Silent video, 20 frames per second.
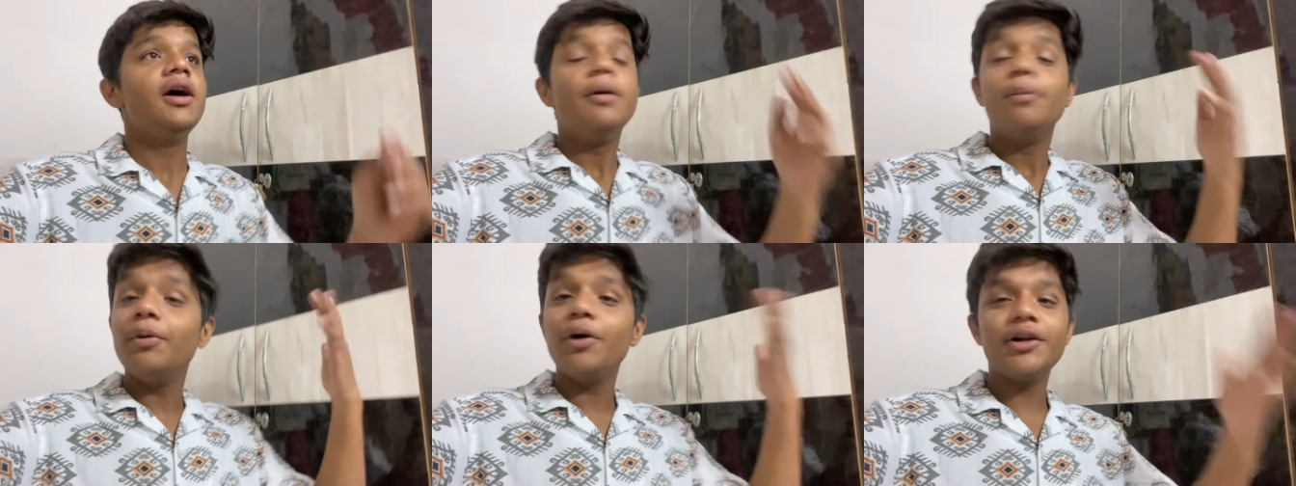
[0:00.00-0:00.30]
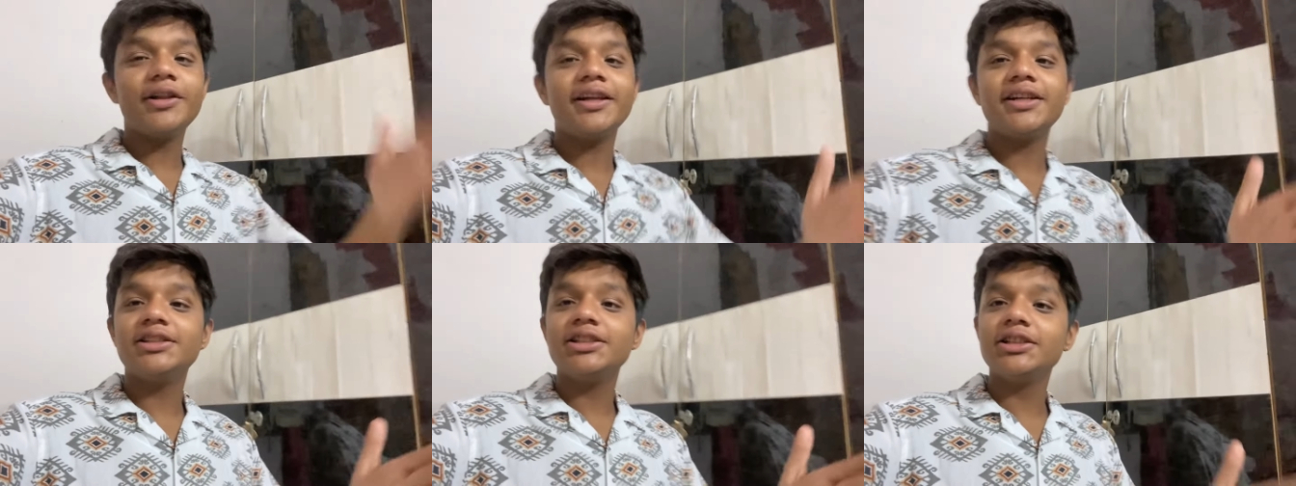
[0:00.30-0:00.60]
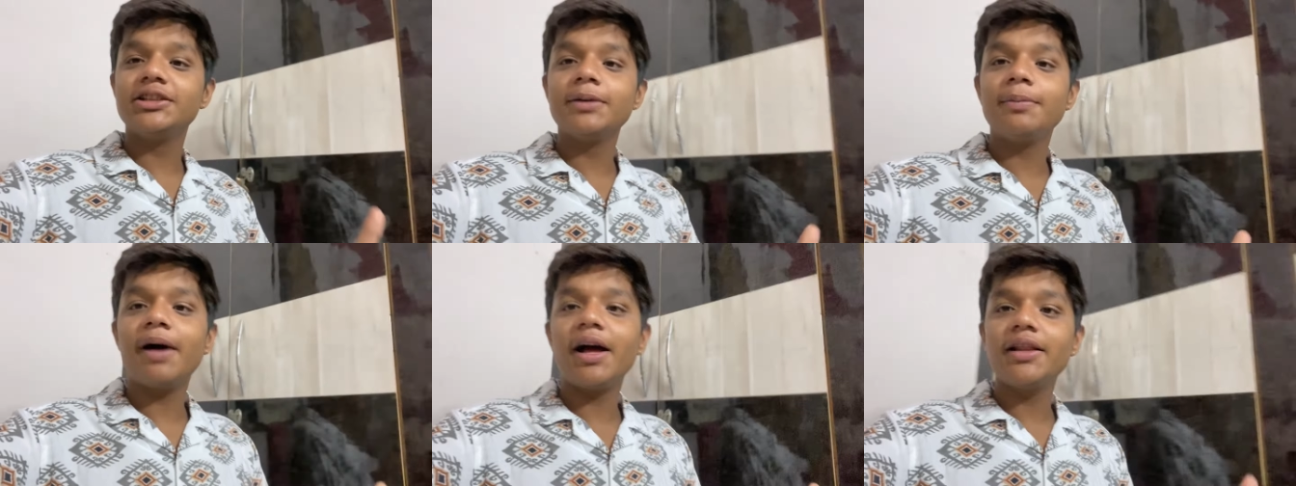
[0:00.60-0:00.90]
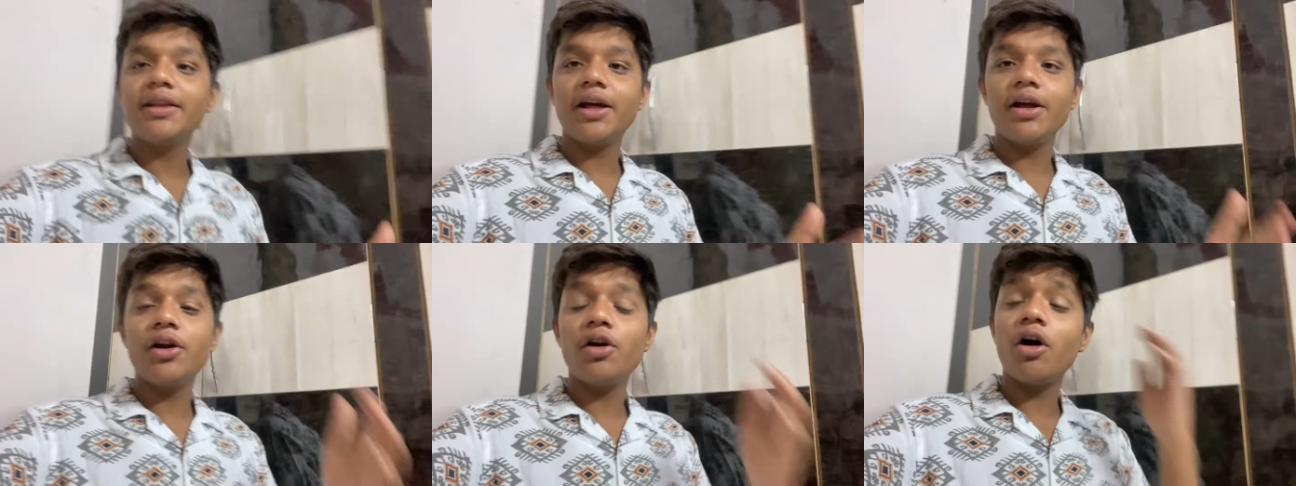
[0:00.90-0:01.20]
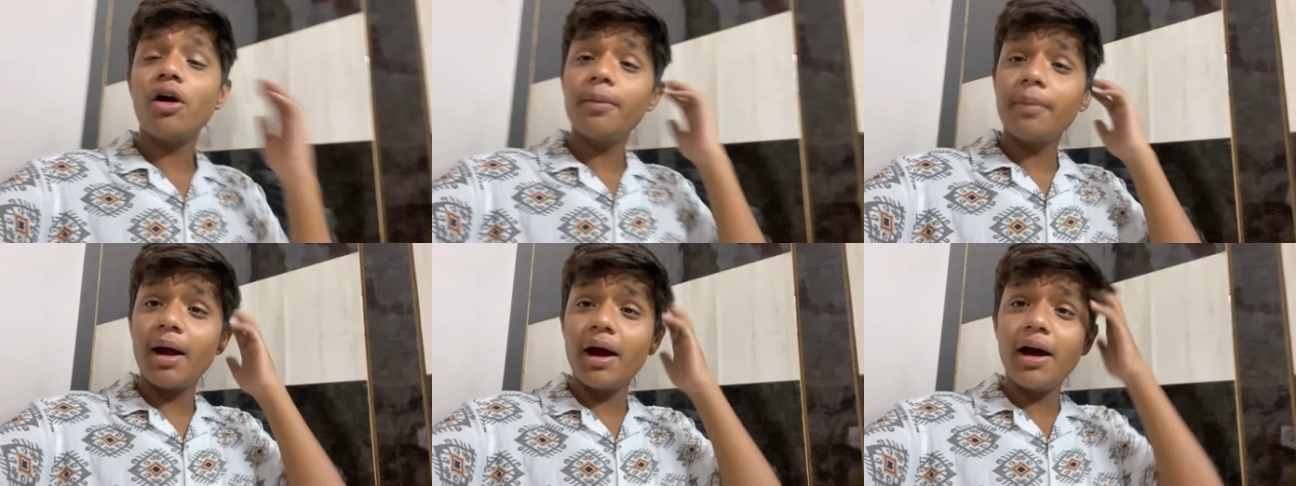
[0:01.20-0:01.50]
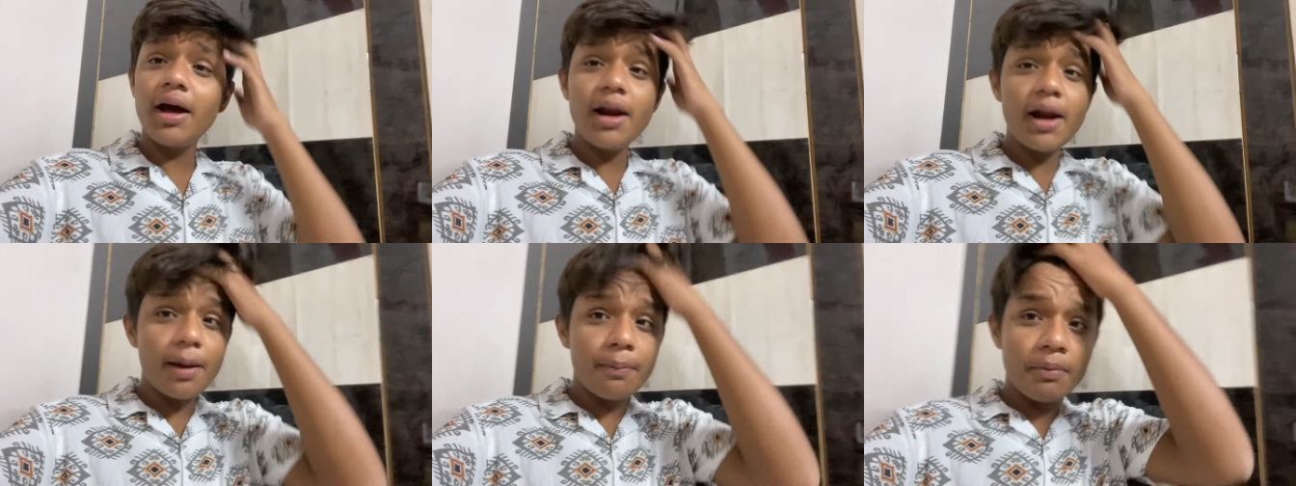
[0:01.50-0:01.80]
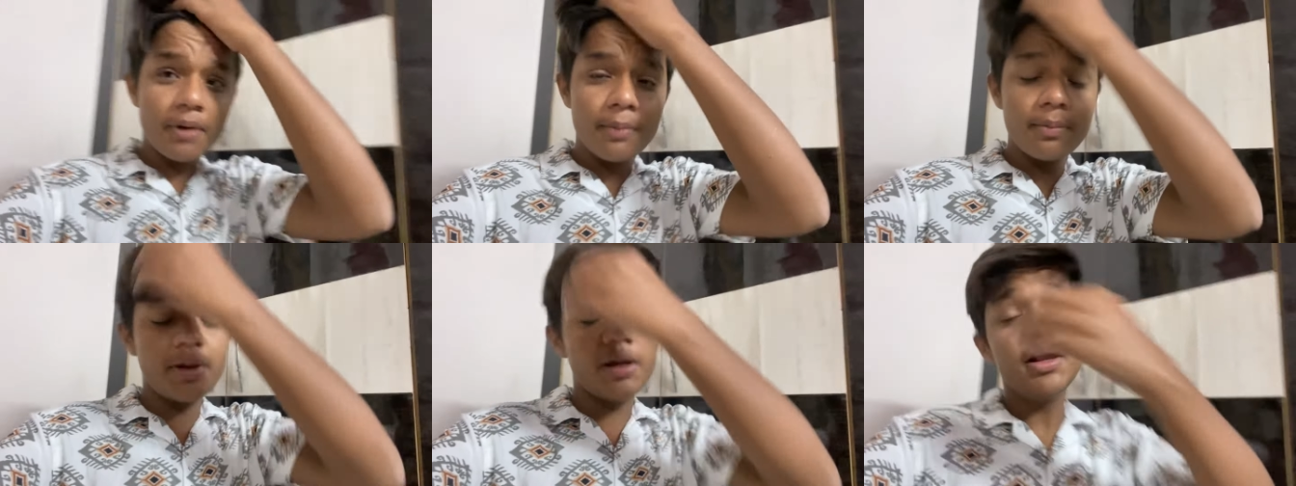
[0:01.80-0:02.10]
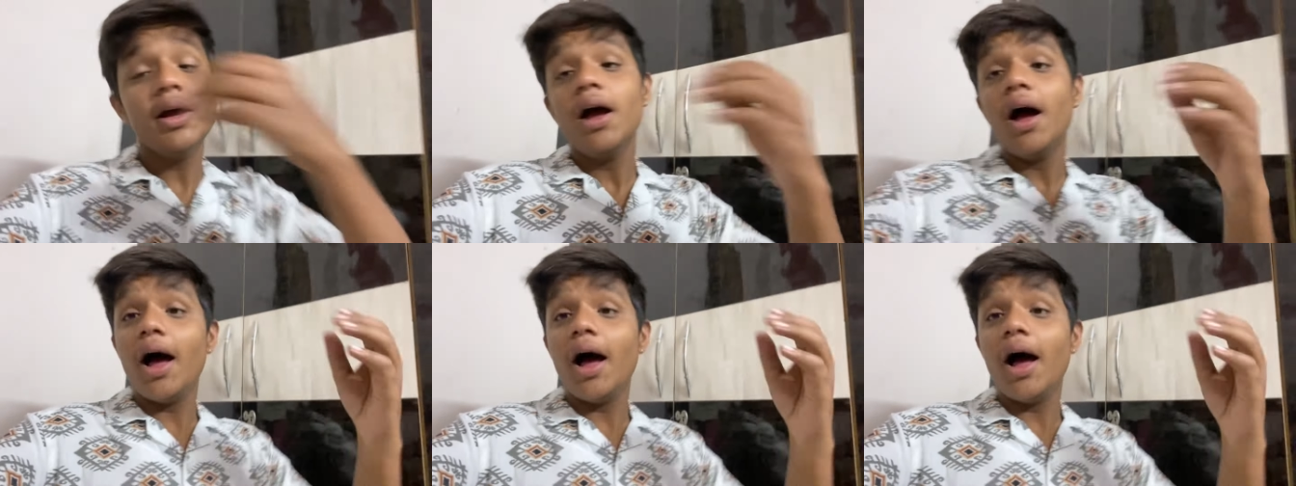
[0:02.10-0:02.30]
बहुत अच्छे से बात करी और अगर आप कभी